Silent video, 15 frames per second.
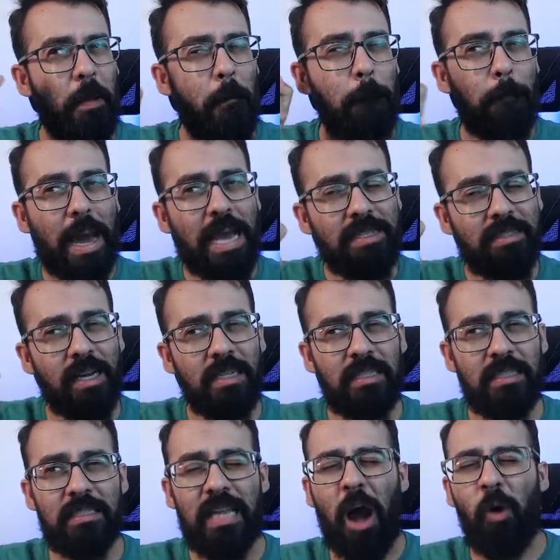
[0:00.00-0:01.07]
Mas
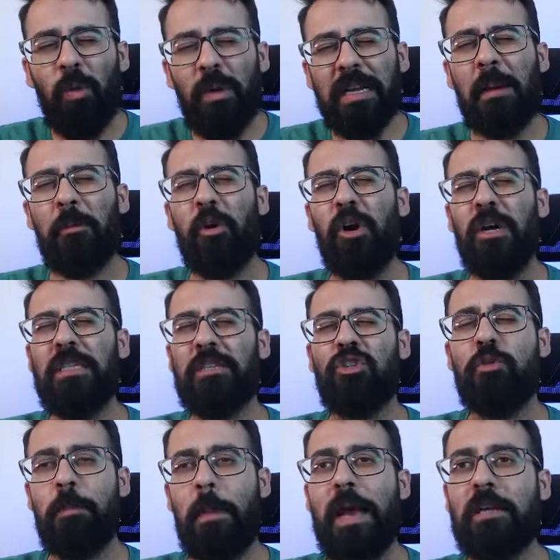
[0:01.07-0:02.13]
antes, a única coisa que eu
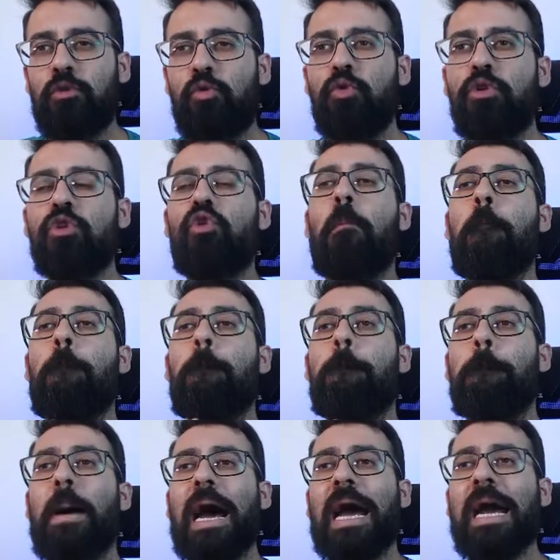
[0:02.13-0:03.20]
te peço, o único
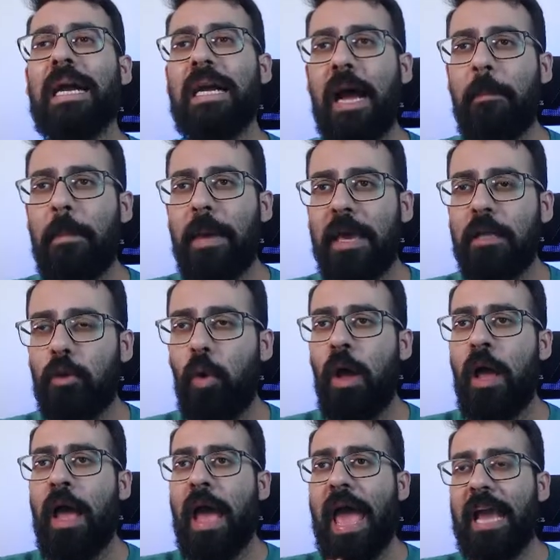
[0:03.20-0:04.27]
pagamento
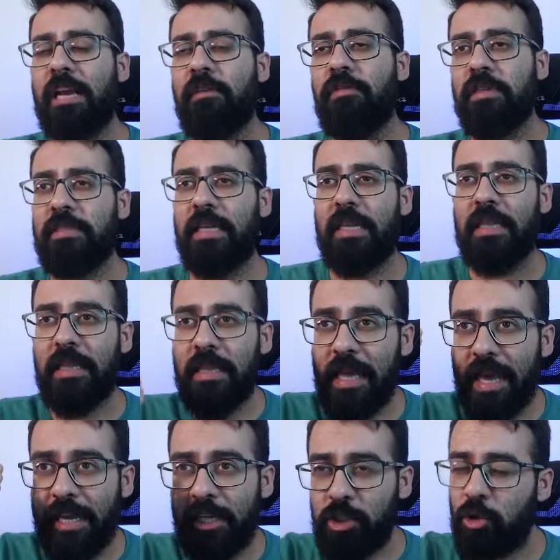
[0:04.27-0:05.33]
é que você
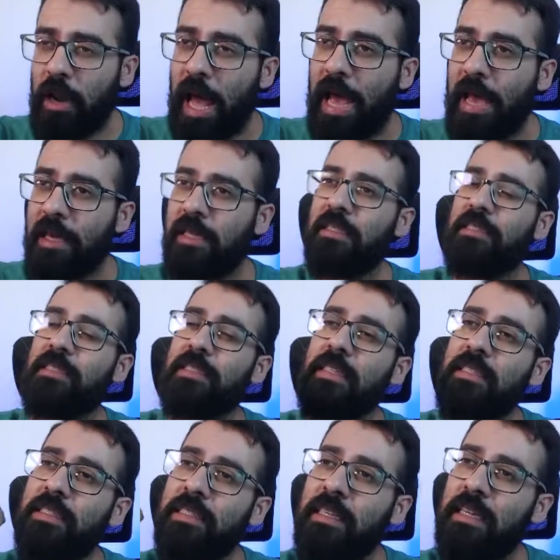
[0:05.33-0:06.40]
deixe o like e se
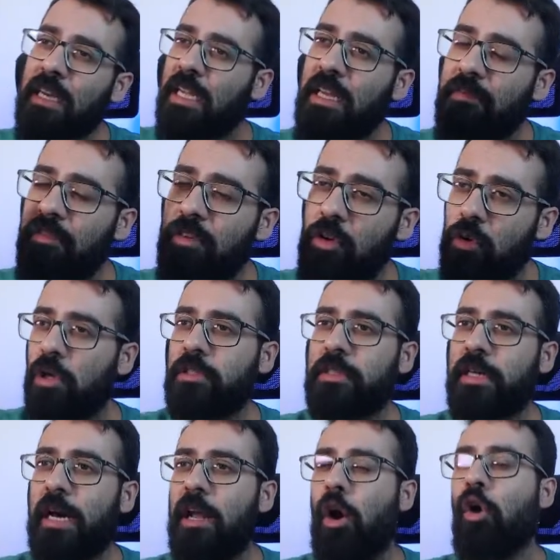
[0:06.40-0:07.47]
inscreva no nosso
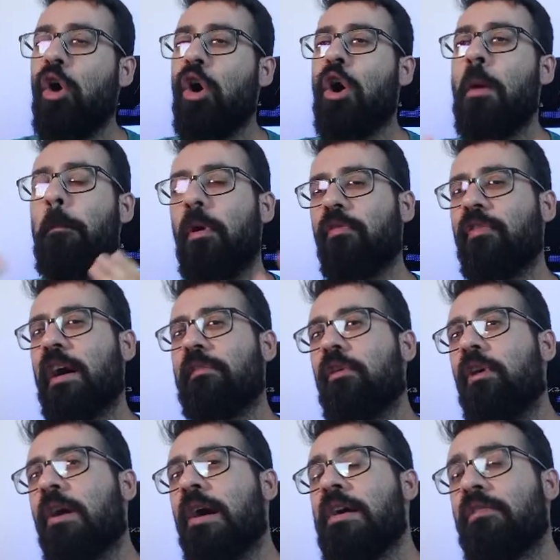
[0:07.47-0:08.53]
canal. Por
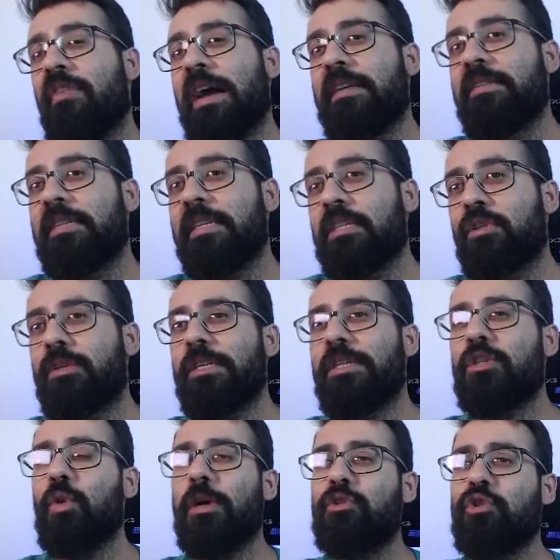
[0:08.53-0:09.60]
favor, faz isso que
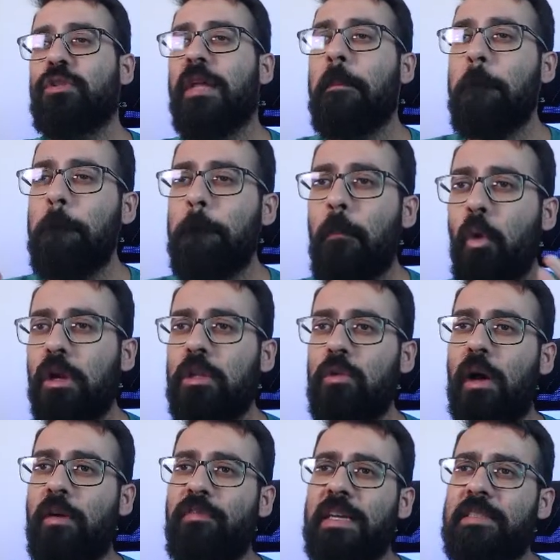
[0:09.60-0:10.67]
isso ajuda muito
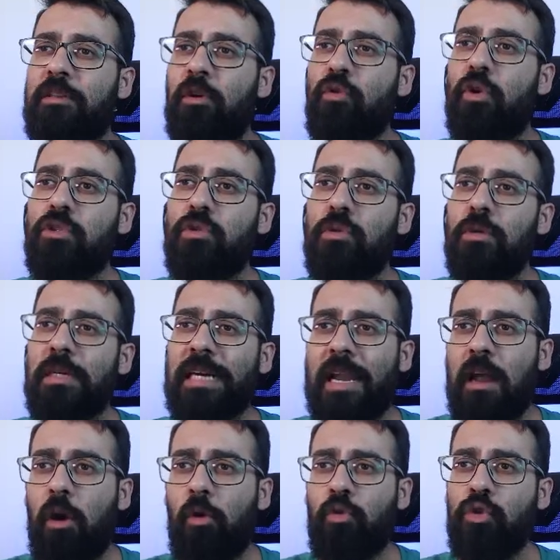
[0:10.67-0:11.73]
a fazer o nosso
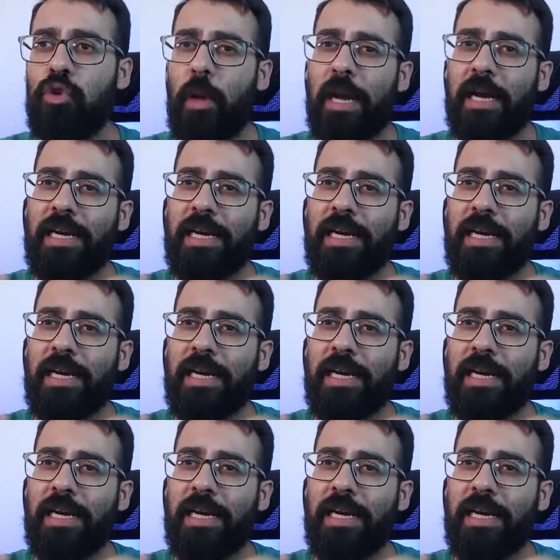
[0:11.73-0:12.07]
canal continuar